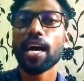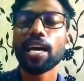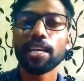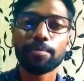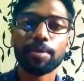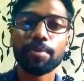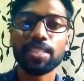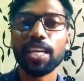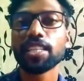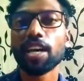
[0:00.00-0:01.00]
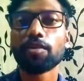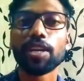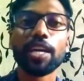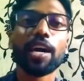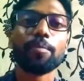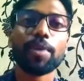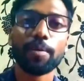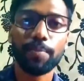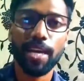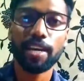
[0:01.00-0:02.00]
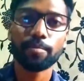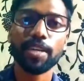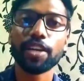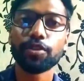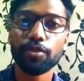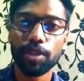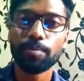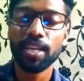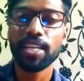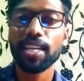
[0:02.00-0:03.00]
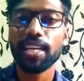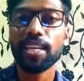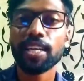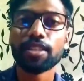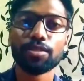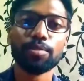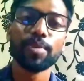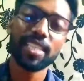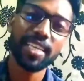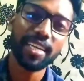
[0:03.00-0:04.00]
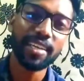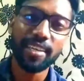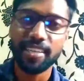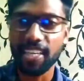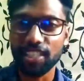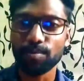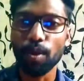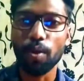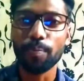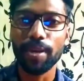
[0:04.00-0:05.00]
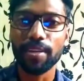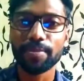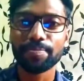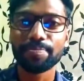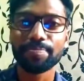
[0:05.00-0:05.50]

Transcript: आगे भी मैं चाहता हूँ कि आपका प्यार मेरा यूँ ही बने रहे तो मिलते हैं नेक्स्ट ब्लॉग पर